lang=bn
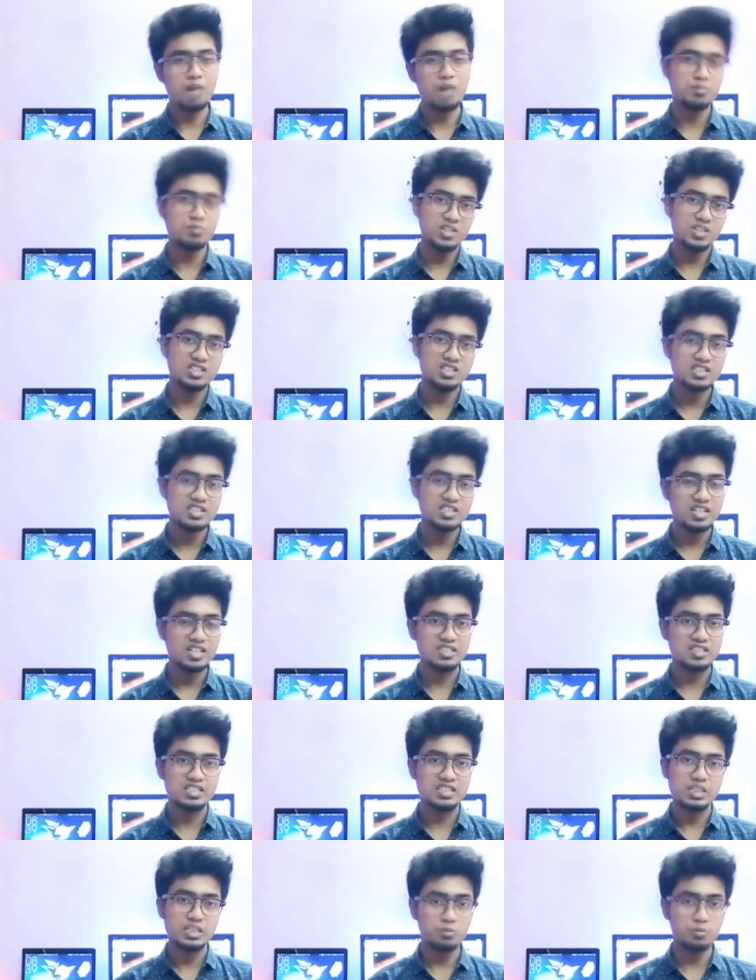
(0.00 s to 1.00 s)
আপনাদের
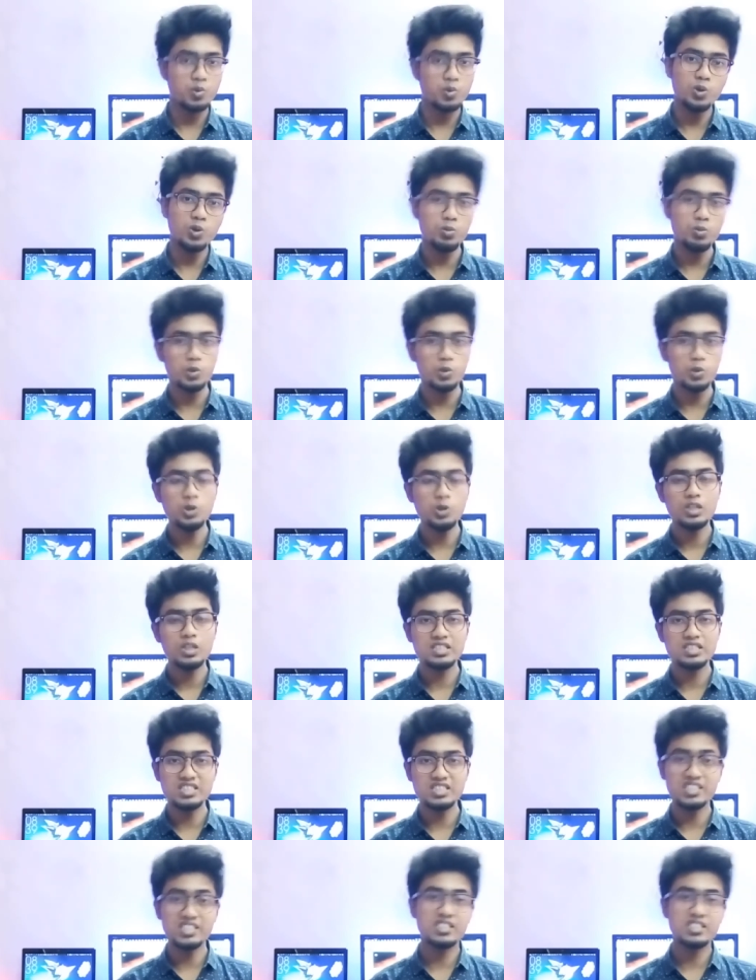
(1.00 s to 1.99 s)
কে বলবো
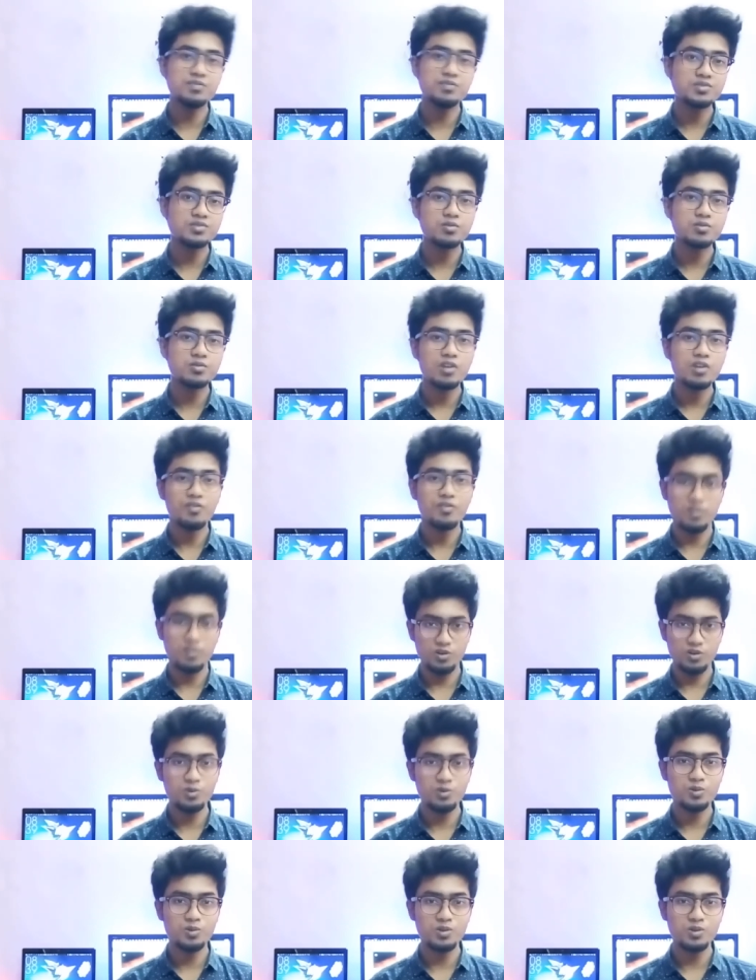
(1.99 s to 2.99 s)
যে টিপসগুলো
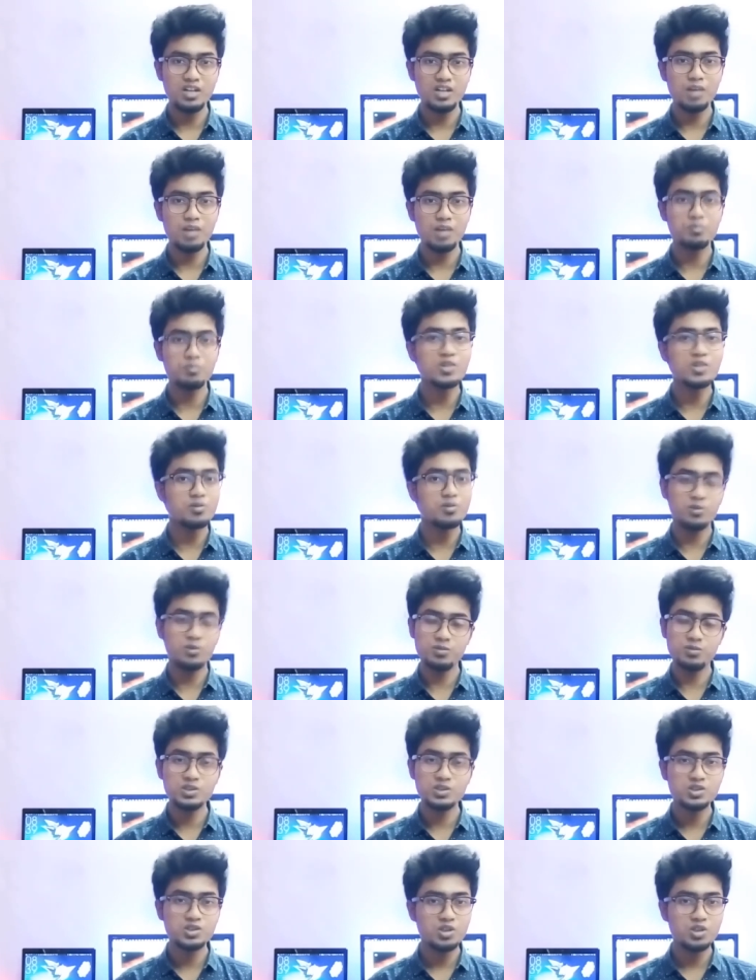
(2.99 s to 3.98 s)
ফলো করলে আপনার
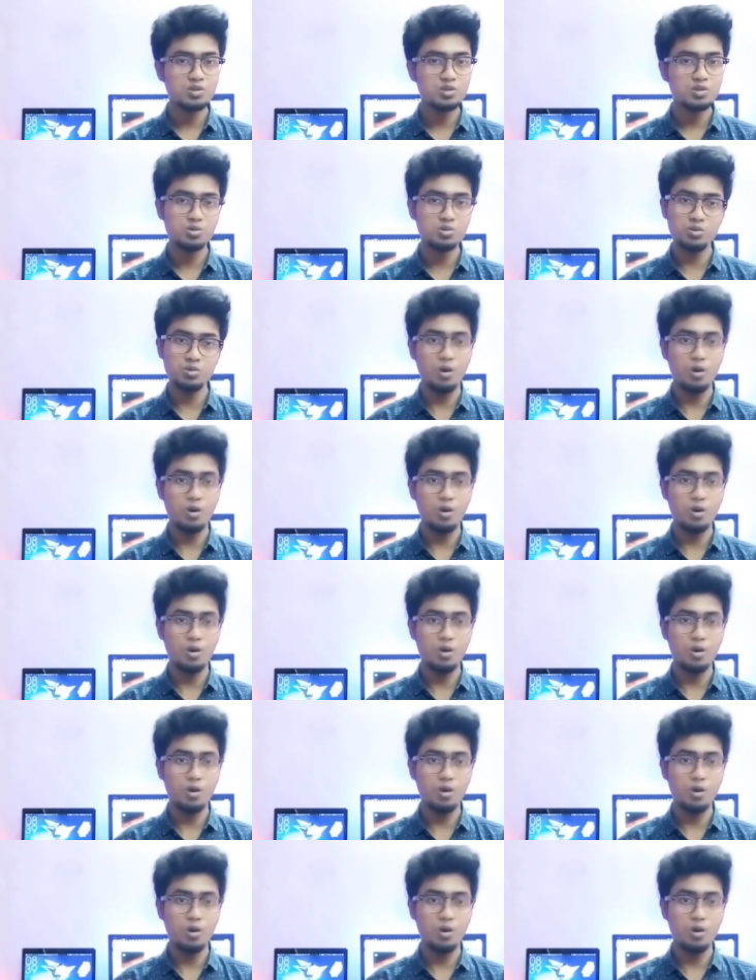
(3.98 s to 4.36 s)
ভবিষ্যৎ